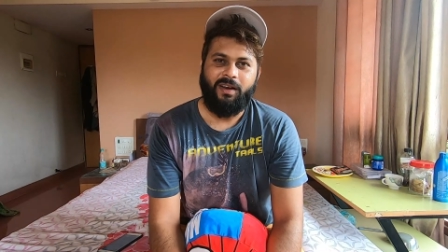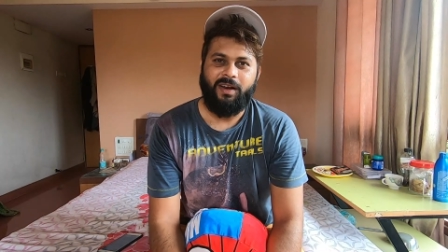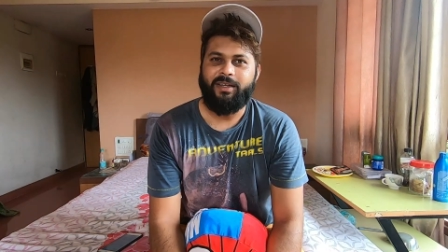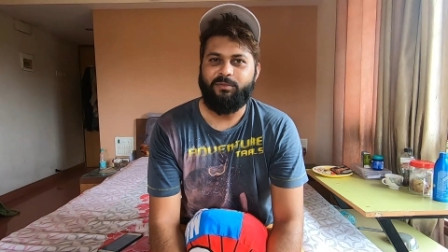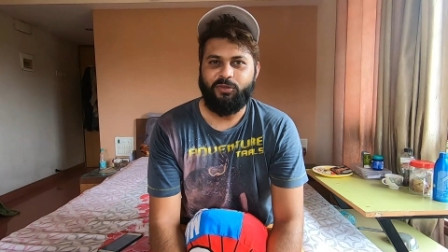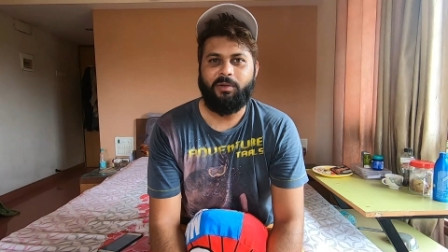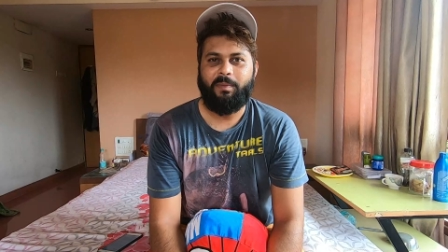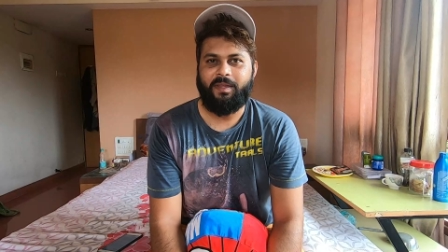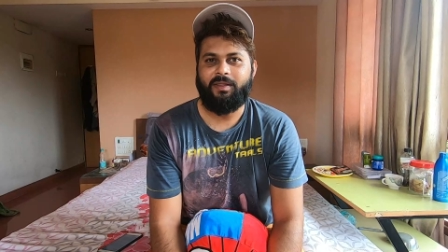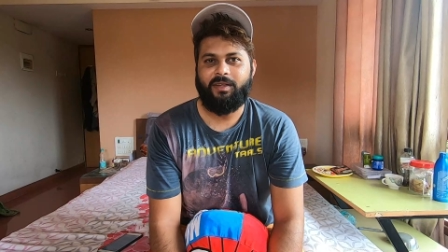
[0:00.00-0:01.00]
लेकिन मुझे
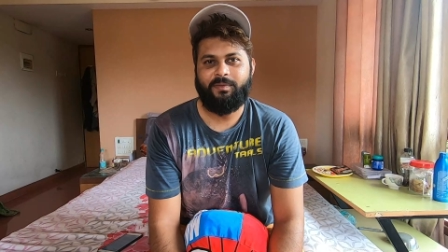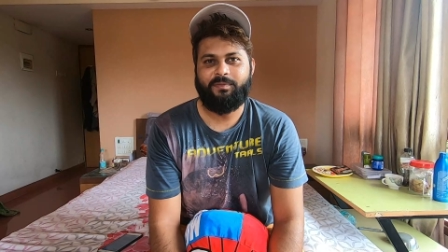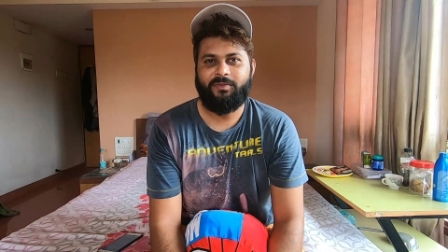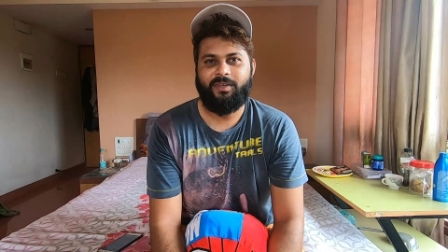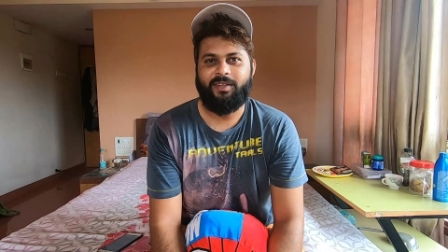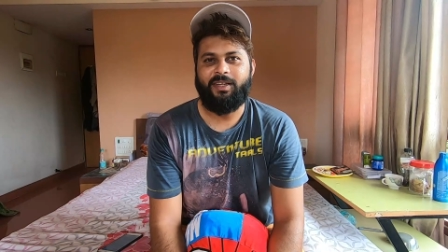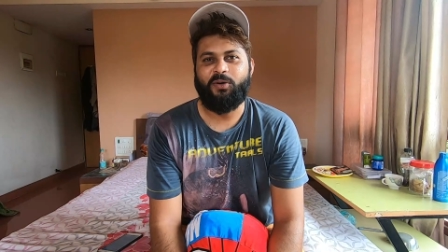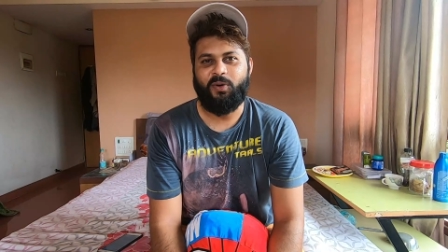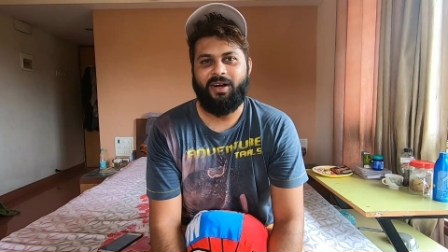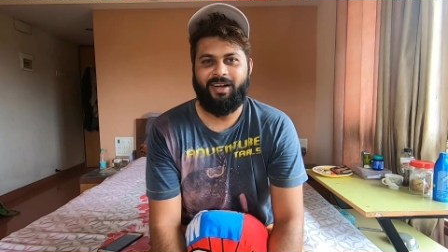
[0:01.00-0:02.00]
पता था कि नहीं
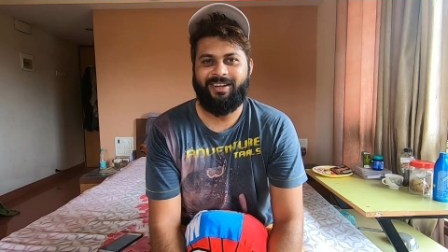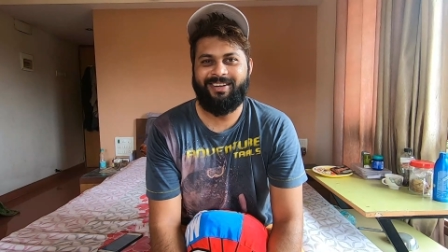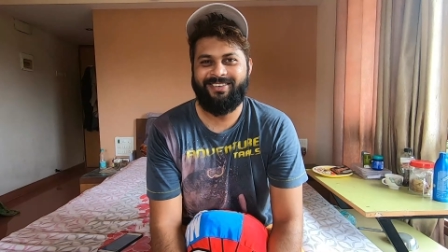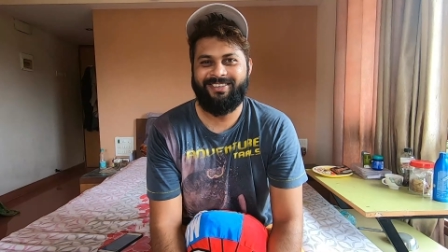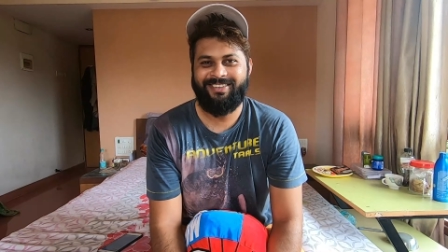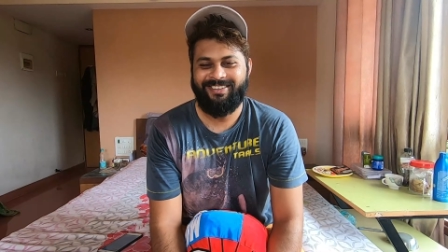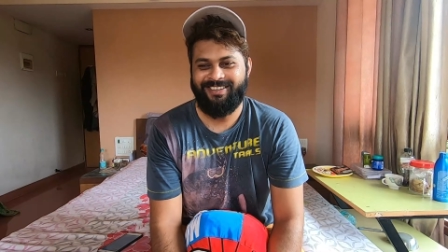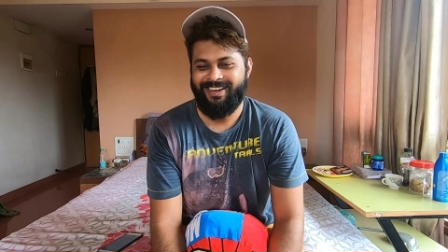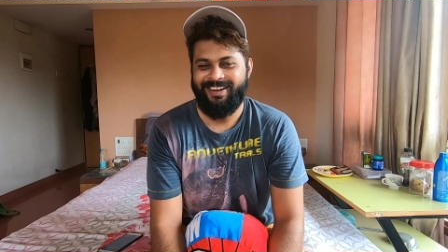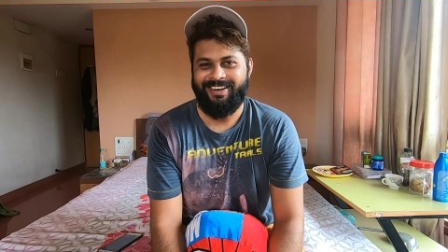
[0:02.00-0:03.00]
होगा
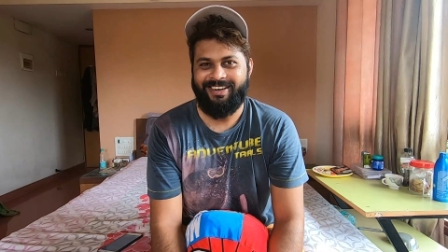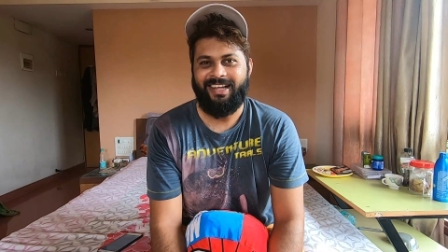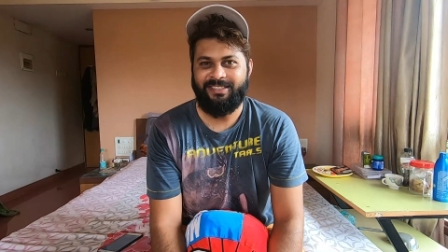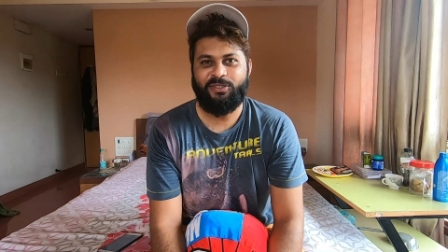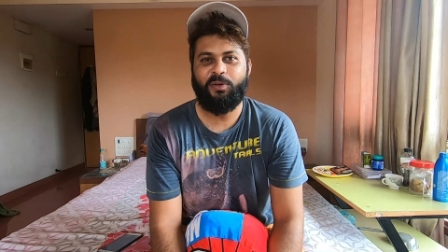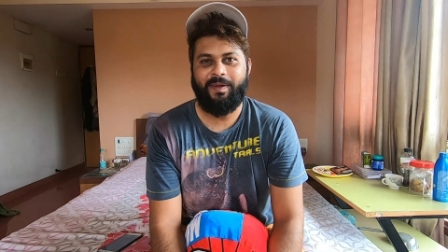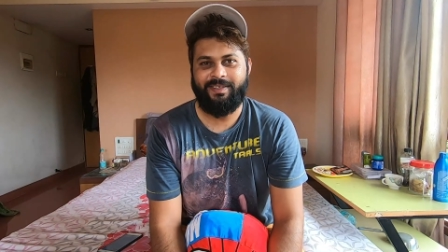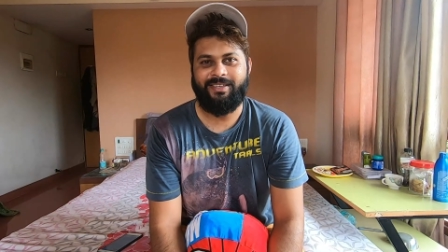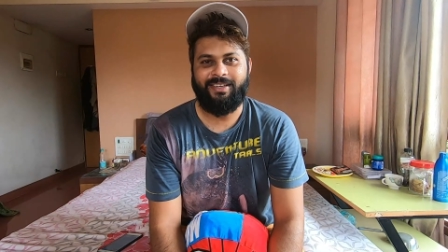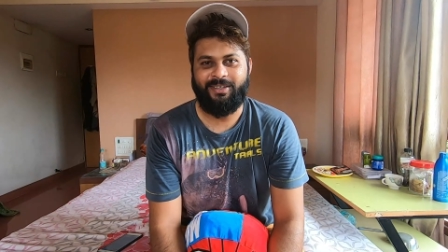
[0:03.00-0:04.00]
डांस तो मेरे
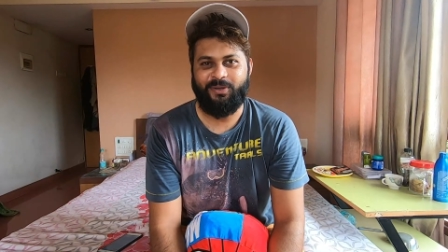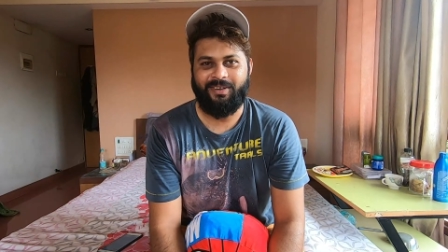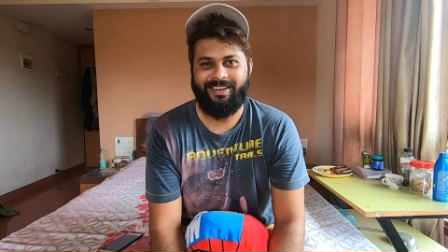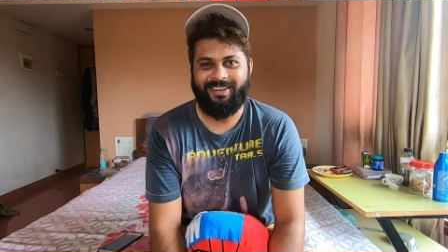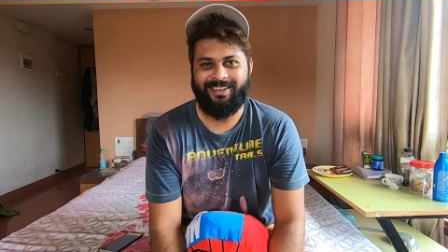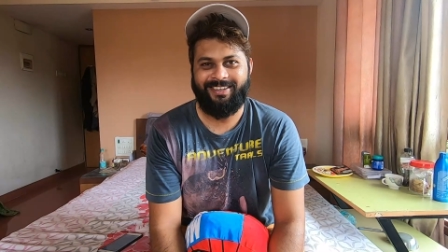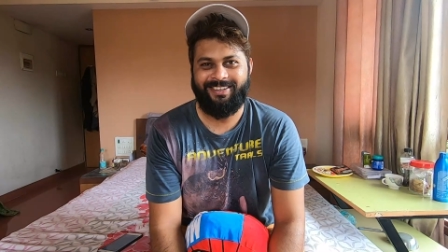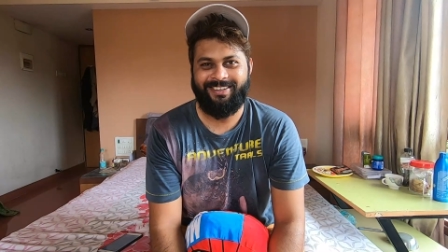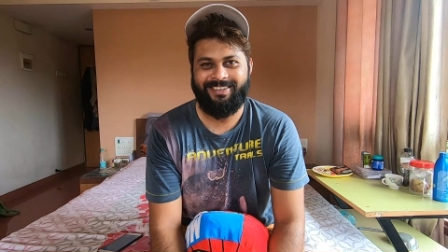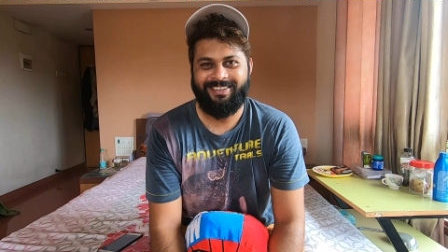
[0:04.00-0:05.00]
से नहीं होगा